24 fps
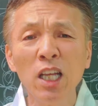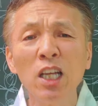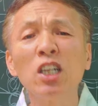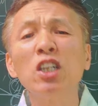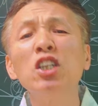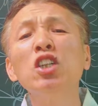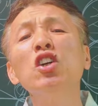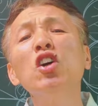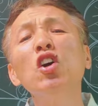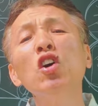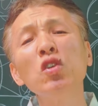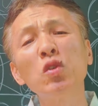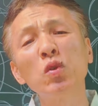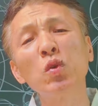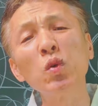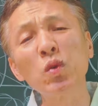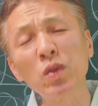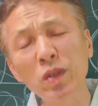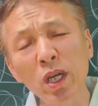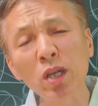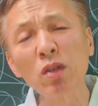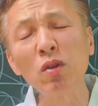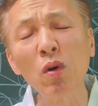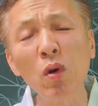
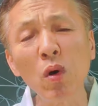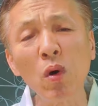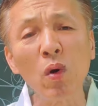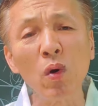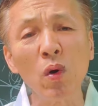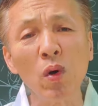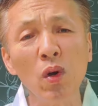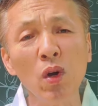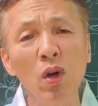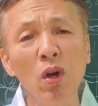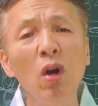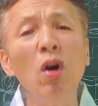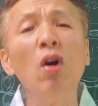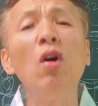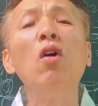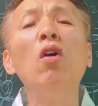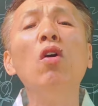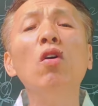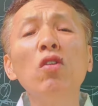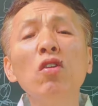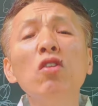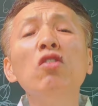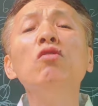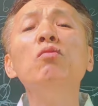그것조차도
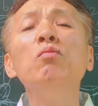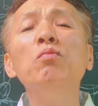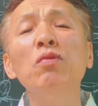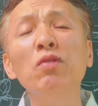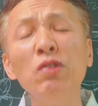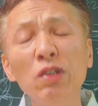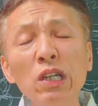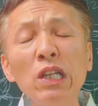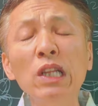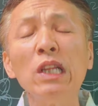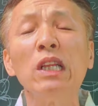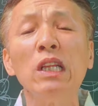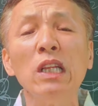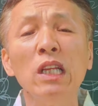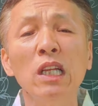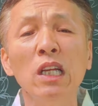어려운 분은